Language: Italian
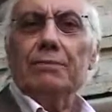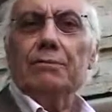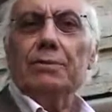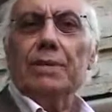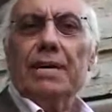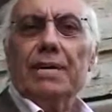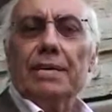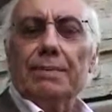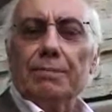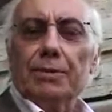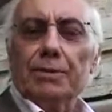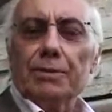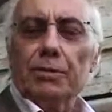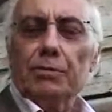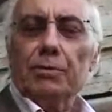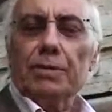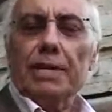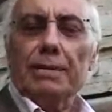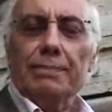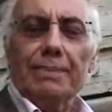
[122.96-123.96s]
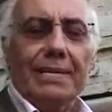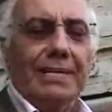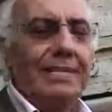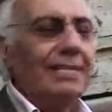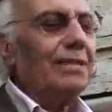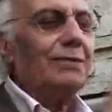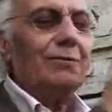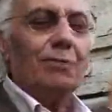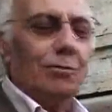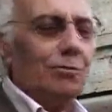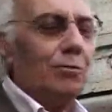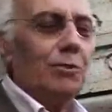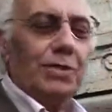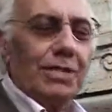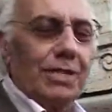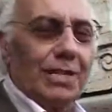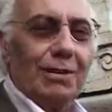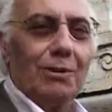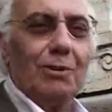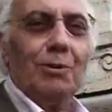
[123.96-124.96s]
una prostituta albanese, non
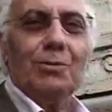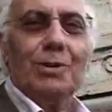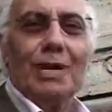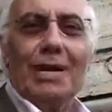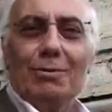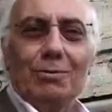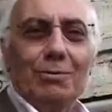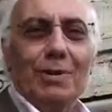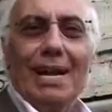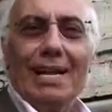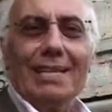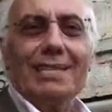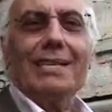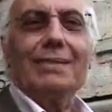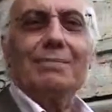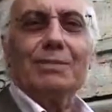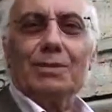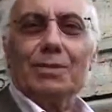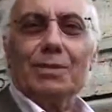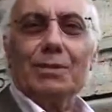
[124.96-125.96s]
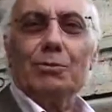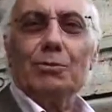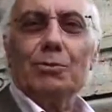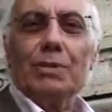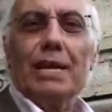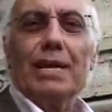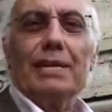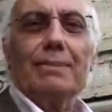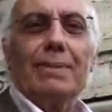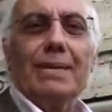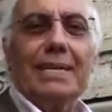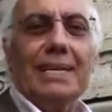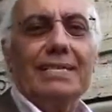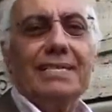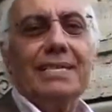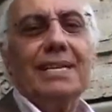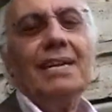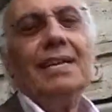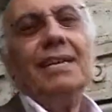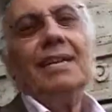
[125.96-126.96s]
ucciderò un'altra un prostituta
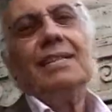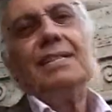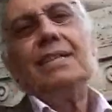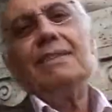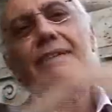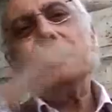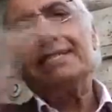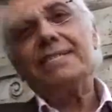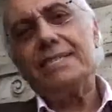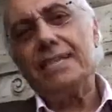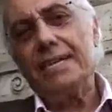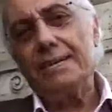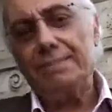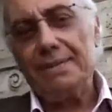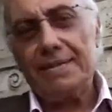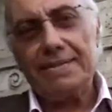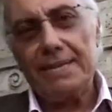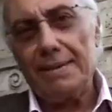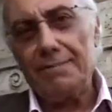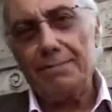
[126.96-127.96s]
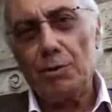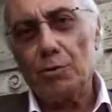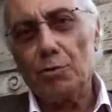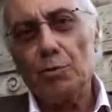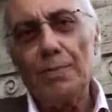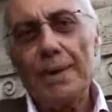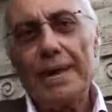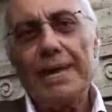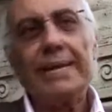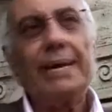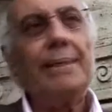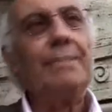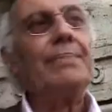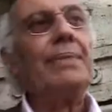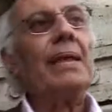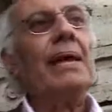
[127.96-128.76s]
albanese, deve essere per esempio rumena.